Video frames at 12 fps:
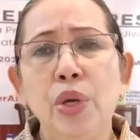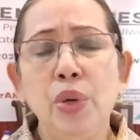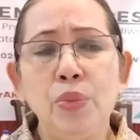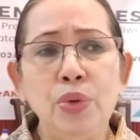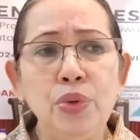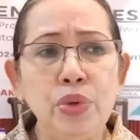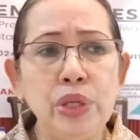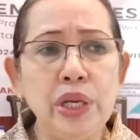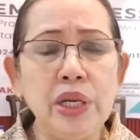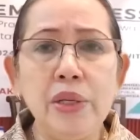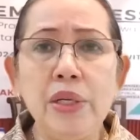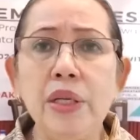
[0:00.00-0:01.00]
bunuh
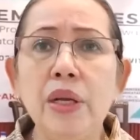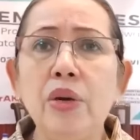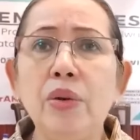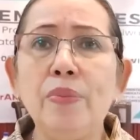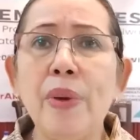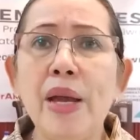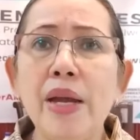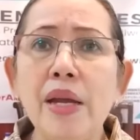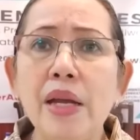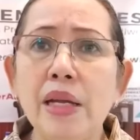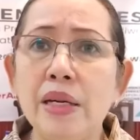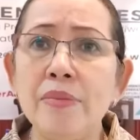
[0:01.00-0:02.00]
diri di
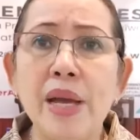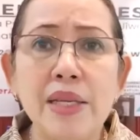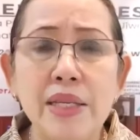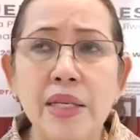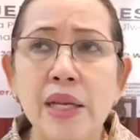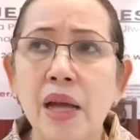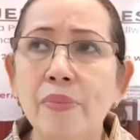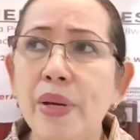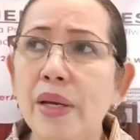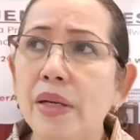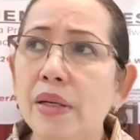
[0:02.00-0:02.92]
pada remaja eh, apa